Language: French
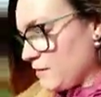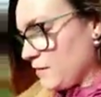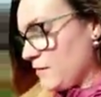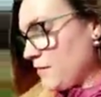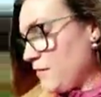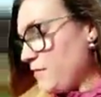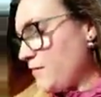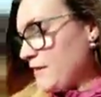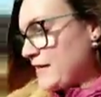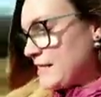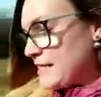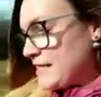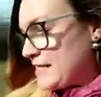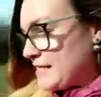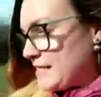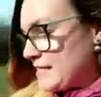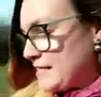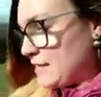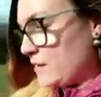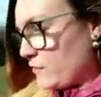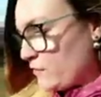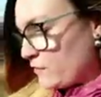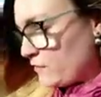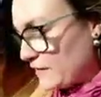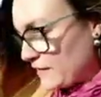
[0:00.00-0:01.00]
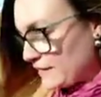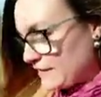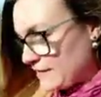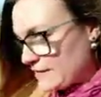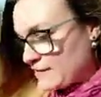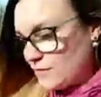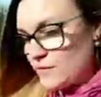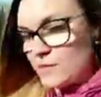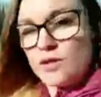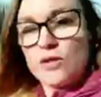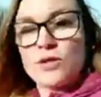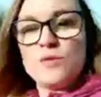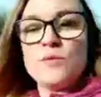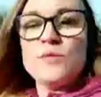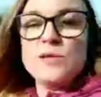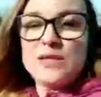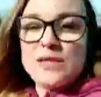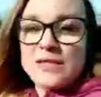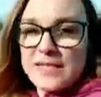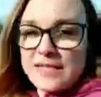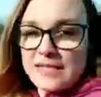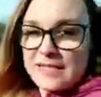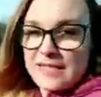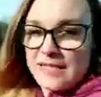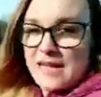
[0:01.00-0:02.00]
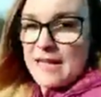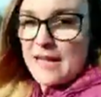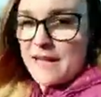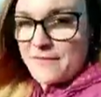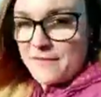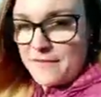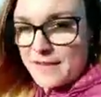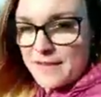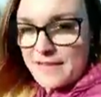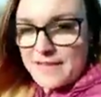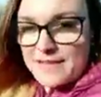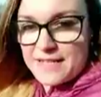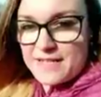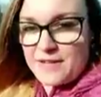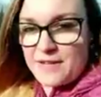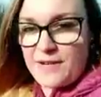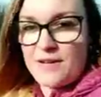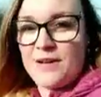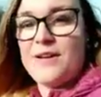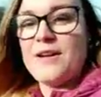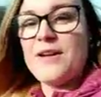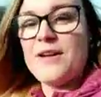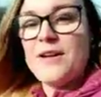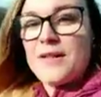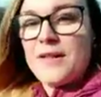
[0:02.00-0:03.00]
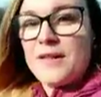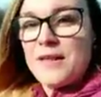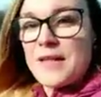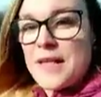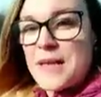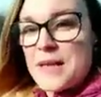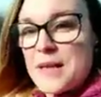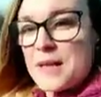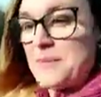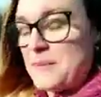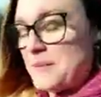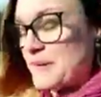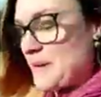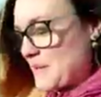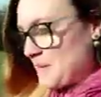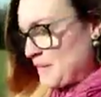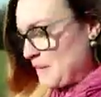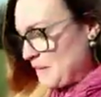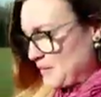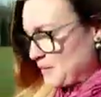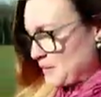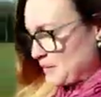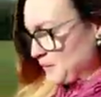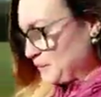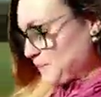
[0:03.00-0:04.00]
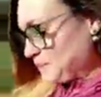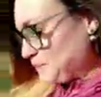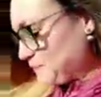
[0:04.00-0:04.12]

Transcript: facile en fait de communiquer avec ma maison.